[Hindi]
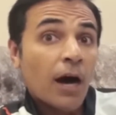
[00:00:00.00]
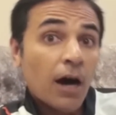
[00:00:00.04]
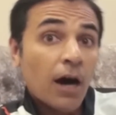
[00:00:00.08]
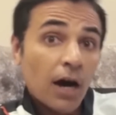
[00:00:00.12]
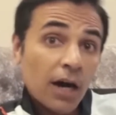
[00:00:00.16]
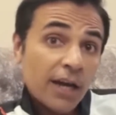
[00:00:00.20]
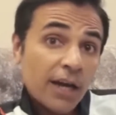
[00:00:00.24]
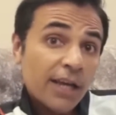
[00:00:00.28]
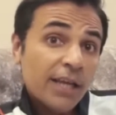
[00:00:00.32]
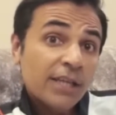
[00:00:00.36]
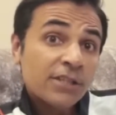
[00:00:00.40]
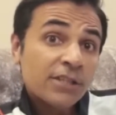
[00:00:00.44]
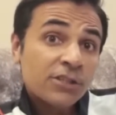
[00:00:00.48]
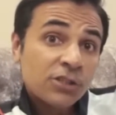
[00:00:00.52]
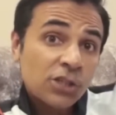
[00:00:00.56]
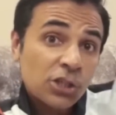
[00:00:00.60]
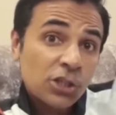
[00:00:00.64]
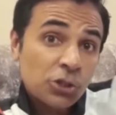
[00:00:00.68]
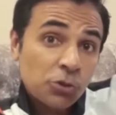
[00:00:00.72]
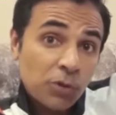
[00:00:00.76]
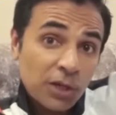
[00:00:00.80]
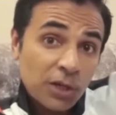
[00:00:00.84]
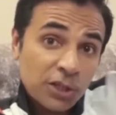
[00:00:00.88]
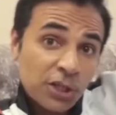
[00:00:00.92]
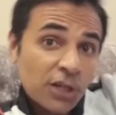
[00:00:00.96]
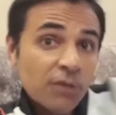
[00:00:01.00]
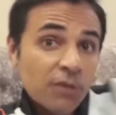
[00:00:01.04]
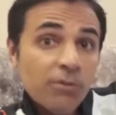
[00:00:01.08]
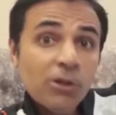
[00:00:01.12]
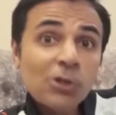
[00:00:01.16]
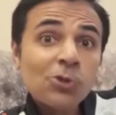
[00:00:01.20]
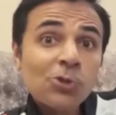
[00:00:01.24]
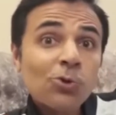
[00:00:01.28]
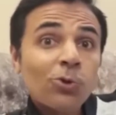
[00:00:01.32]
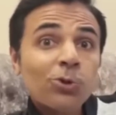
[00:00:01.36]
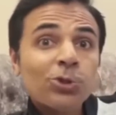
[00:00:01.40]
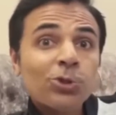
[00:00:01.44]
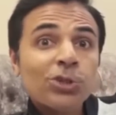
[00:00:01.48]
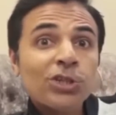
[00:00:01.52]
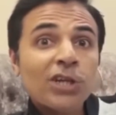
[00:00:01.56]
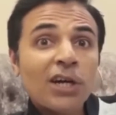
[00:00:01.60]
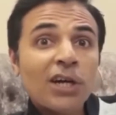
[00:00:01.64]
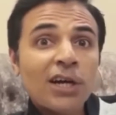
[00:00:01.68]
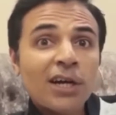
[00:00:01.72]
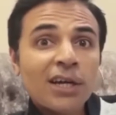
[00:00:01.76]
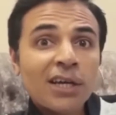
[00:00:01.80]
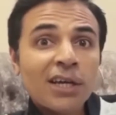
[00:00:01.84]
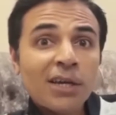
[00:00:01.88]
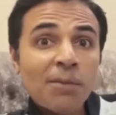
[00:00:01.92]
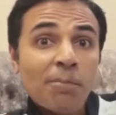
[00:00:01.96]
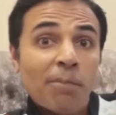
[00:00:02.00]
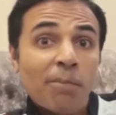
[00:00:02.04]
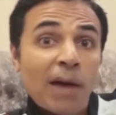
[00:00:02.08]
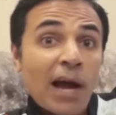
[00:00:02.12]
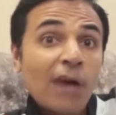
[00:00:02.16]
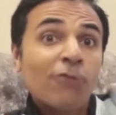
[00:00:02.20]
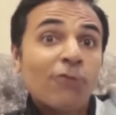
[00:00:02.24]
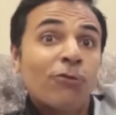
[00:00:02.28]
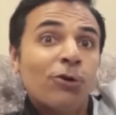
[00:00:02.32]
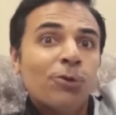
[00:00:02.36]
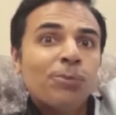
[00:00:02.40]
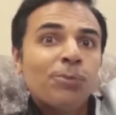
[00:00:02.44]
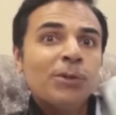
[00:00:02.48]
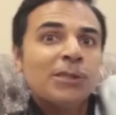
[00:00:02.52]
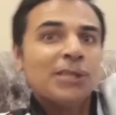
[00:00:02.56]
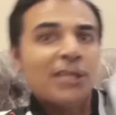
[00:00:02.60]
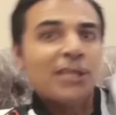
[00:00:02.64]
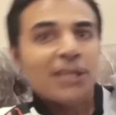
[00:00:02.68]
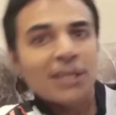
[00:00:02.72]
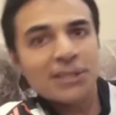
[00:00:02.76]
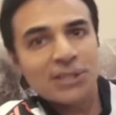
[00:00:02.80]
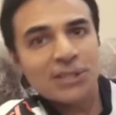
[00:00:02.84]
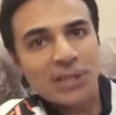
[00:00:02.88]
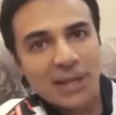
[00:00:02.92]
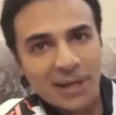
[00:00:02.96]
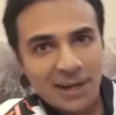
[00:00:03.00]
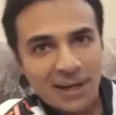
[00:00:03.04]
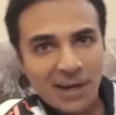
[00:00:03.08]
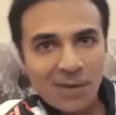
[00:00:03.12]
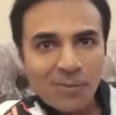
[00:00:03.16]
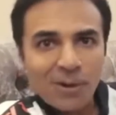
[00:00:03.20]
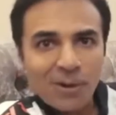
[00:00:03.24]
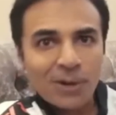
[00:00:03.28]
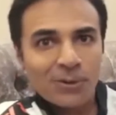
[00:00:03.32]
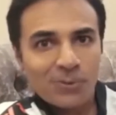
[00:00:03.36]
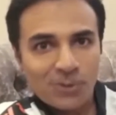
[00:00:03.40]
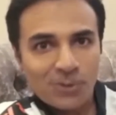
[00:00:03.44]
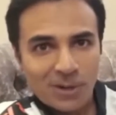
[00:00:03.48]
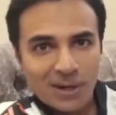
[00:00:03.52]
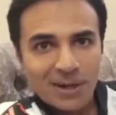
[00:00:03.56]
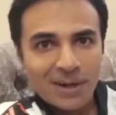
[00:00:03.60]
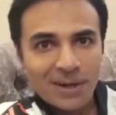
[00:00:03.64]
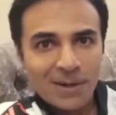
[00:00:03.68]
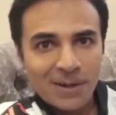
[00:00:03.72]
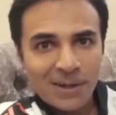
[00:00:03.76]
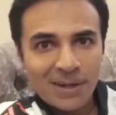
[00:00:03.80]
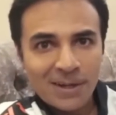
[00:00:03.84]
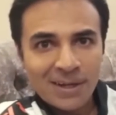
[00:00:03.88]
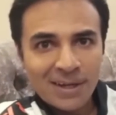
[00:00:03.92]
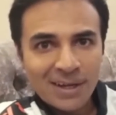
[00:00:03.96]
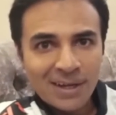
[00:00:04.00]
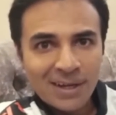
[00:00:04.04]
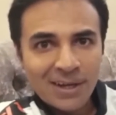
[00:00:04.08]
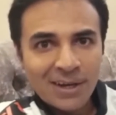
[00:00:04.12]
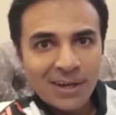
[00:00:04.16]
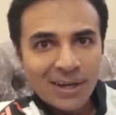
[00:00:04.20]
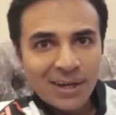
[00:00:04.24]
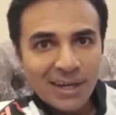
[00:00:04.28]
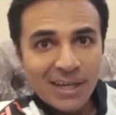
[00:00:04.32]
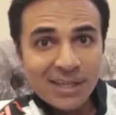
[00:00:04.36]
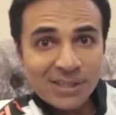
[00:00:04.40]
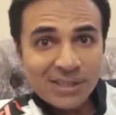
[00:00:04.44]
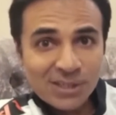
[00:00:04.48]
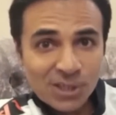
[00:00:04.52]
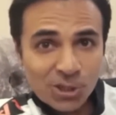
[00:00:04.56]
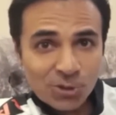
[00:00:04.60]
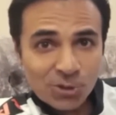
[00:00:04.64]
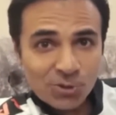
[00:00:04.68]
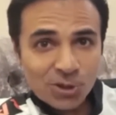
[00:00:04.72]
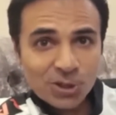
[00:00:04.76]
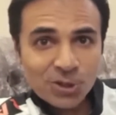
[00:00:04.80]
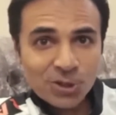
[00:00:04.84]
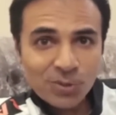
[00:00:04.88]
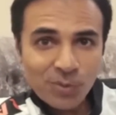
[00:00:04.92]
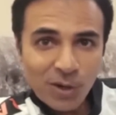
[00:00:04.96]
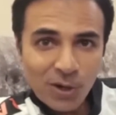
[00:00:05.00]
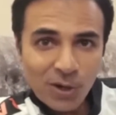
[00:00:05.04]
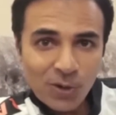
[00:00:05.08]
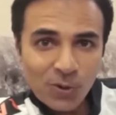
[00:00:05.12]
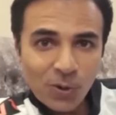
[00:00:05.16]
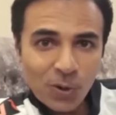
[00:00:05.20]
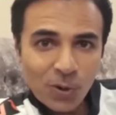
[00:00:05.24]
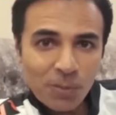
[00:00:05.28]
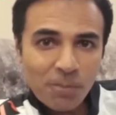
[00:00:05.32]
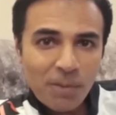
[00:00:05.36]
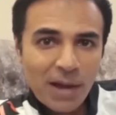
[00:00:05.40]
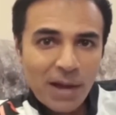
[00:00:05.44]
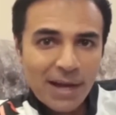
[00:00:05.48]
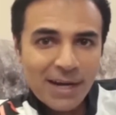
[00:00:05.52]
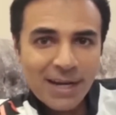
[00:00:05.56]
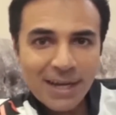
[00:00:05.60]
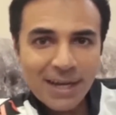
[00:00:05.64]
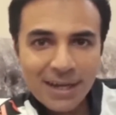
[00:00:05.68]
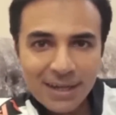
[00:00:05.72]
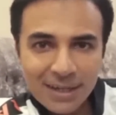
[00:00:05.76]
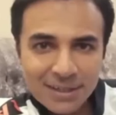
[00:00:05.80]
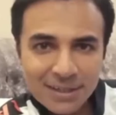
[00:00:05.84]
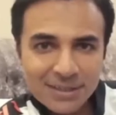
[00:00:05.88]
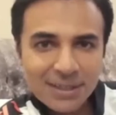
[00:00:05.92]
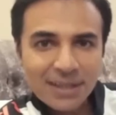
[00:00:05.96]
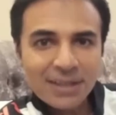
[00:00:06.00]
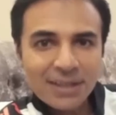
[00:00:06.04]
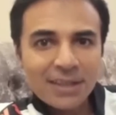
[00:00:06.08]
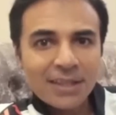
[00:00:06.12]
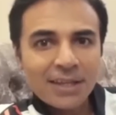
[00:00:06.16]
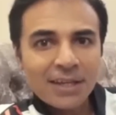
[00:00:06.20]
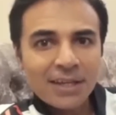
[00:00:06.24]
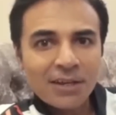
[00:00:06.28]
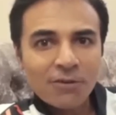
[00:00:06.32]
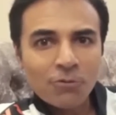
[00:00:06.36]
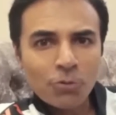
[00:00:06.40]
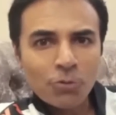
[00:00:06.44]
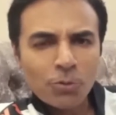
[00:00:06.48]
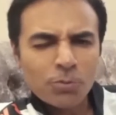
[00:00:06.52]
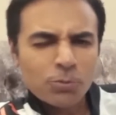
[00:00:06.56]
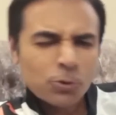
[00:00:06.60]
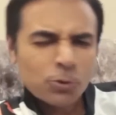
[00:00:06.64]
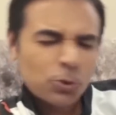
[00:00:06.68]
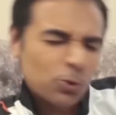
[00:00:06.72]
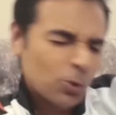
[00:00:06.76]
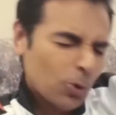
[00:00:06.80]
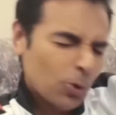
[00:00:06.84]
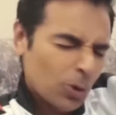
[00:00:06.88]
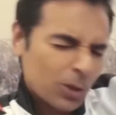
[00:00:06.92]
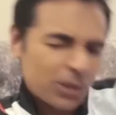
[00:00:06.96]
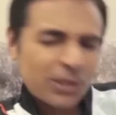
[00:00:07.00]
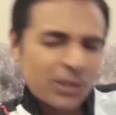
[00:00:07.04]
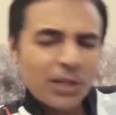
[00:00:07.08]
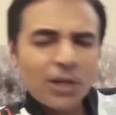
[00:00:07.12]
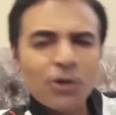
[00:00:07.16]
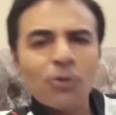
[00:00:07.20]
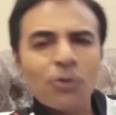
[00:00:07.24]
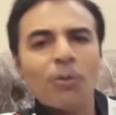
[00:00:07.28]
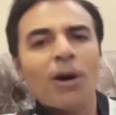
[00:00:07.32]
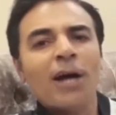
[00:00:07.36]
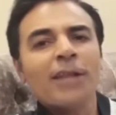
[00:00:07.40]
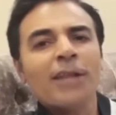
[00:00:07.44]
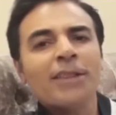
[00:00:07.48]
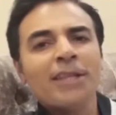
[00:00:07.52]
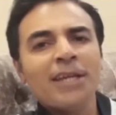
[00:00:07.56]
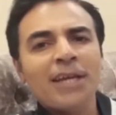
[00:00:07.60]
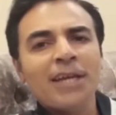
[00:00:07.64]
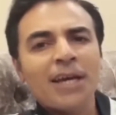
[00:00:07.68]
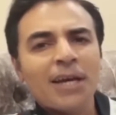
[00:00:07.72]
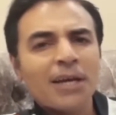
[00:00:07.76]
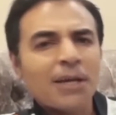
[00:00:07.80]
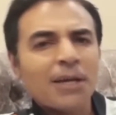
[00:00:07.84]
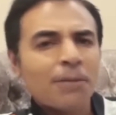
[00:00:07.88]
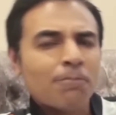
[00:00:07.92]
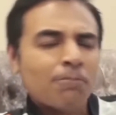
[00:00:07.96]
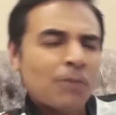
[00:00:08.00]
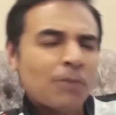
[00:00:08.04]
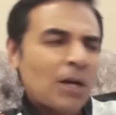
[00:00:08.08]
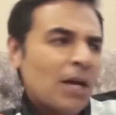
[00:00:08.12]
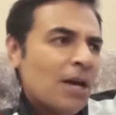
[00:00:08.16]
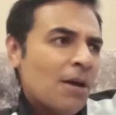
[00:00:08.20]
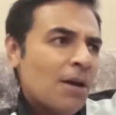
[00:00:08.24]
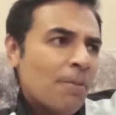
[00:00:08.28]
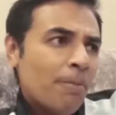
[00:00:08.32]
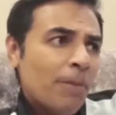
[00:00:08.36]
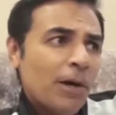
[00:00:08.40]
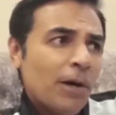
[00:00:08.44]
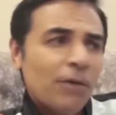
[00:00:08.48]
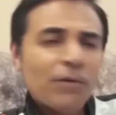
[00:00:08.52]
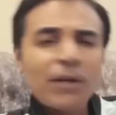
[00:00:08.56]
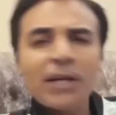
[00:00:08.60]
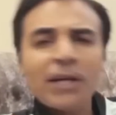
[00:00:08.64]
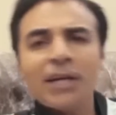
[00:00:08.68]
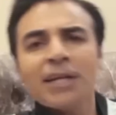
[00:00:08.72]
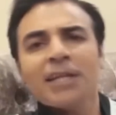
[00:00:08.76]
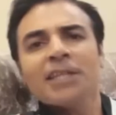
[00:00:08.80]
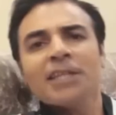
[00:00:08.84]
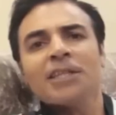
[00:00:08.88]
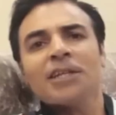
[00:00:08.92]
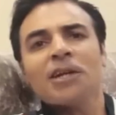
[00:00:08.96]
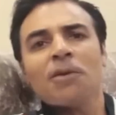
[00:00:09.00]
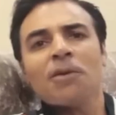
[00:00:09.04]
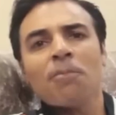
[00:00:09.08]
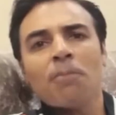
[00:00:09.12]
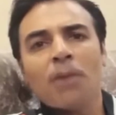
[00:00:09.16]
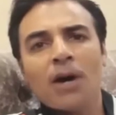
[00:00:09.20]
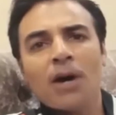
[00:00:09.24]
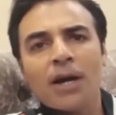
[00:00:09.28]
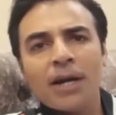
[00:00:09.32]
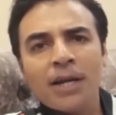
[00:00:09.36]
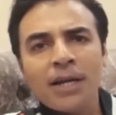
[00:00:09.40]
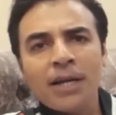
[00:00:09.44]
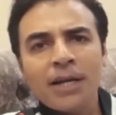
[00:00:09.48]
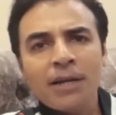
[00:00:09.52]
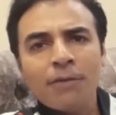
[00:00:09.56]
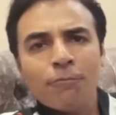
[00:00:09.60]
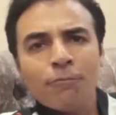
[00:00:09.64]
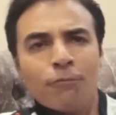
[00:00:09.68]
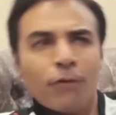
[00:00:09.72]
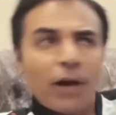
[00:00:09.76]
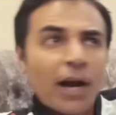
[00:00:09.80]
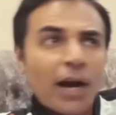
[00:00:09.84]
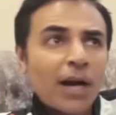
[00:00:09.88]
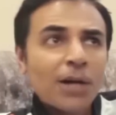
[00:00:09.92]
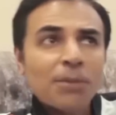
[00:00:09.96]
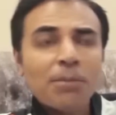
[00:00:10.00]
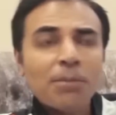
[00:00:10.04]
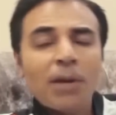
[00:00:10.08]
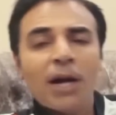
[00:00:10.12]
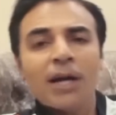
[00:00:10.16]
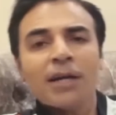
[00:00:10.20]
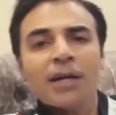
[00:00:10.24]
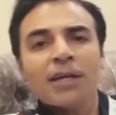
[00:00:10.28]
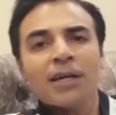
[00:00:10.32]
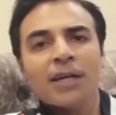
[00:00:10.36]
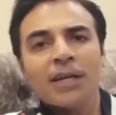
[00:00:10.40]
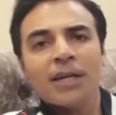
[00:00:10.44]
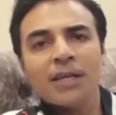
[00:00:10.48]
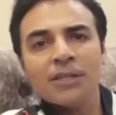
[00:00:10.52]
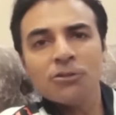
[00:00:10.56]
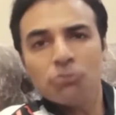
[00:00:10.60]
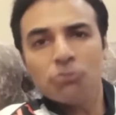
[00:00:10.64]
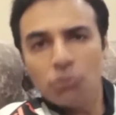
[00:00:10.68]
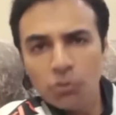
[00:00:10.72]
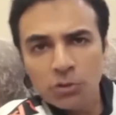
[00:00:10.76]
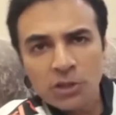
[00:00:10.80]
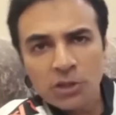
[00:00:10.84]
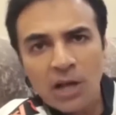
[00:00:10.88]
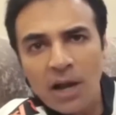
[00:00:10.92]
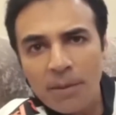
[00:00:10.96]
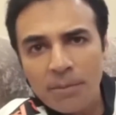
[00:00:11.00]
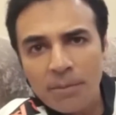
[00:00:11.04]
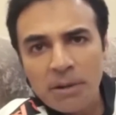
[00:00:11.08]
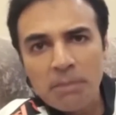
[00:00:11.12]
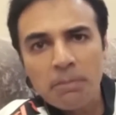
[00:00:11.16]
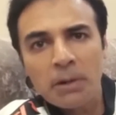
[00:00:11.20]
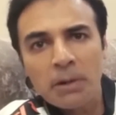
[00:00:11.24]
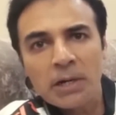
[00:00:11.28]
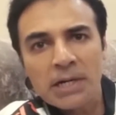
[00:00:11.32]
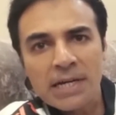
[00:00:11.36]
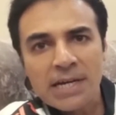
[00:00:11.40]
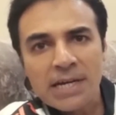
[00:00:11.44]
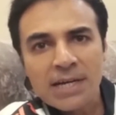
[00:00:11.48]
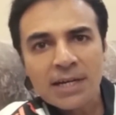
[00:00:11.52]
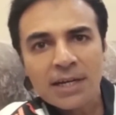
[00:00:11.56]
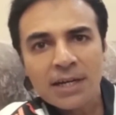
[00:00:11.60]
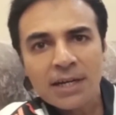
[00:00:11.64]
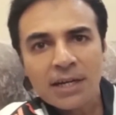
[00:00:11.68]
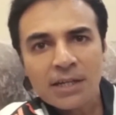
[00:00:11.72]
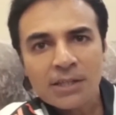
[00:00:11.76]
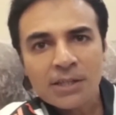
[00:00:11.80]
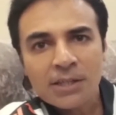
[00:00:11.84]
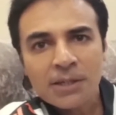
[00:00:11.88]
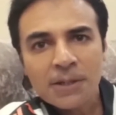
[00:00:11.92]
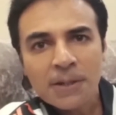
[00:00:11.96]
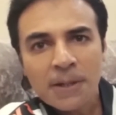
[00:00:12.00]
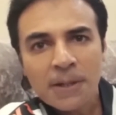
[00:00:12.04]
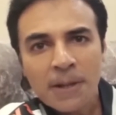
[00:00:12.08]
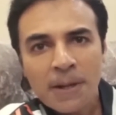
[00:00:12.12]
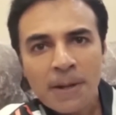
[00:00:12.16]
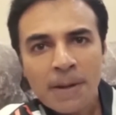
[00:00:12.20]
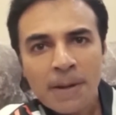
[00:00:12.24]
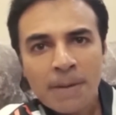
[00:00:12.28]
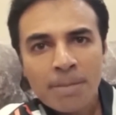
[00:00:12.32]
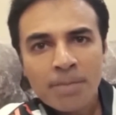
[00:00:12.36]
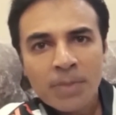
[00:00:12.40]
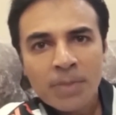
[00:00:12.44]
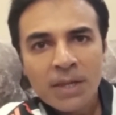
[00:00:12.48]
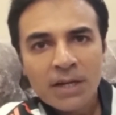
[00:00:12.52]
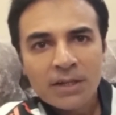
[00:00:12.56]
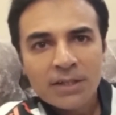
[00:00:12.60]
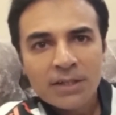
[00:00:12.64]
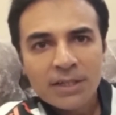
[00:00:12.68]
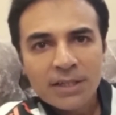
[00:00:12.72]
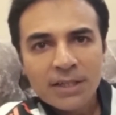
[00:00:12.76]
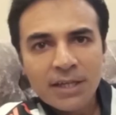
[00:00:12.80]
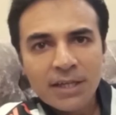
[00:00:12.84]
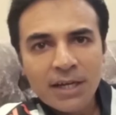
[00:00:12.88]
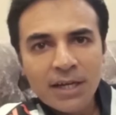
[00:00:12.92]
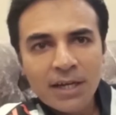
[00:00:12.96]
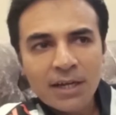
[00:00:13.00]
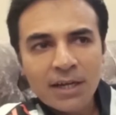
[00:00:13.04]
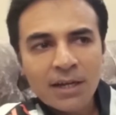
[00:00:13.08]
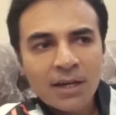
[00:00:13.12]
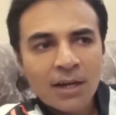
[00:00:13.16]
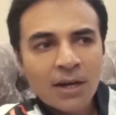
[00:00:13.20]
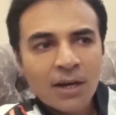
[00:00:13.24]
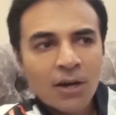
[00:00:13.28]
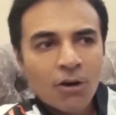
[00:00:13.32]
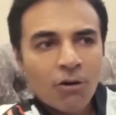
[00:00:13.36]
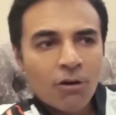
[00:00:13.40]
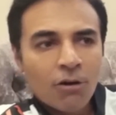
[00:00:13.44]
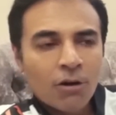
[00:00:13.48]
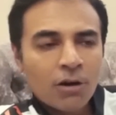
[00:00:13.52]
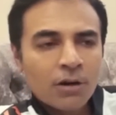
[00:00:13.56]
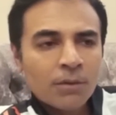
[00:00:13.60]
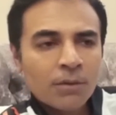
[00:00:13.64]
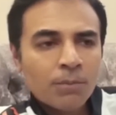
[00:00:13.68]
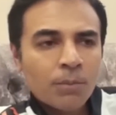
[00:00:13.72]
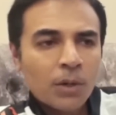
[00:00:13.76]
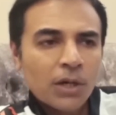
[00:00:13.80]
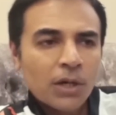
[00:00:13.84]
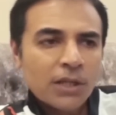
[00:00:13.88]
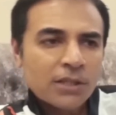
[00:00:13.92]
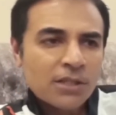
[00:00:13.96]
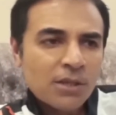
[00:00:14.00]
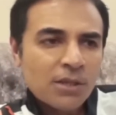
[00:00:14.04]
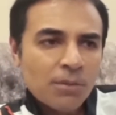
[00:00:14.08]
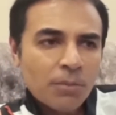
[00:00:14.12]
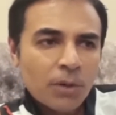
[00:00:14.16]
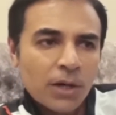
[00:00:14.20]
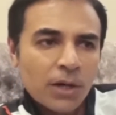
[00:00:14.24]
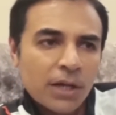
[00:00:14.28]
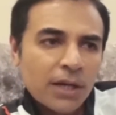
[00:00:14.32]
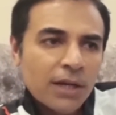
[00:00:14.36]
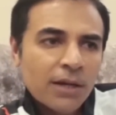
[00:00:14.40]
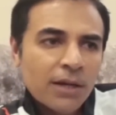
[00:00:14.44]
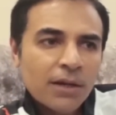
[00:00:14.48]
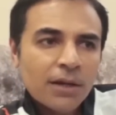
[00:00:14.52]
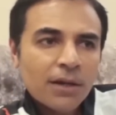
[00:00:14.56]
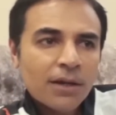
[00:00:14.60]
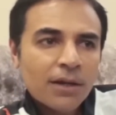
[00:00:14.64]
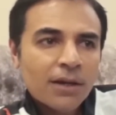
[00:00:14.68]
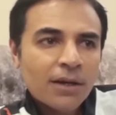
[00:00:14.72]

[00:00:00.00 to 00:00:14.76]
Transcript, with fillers: हाँ इस सिचुएशन में सोचना कि बैकफुट पे सीधा छक्का मारूंगा इस सिचुएशन में लोग पैनिक कर जाते हैं वो ज़ोर से घुमाते हैं कि मिड विकेट की तरफ मारें फ्लैट बैट करें जो सामने पांड्या कर रहे थे हम्म। ठीक है और बड़े से बड़े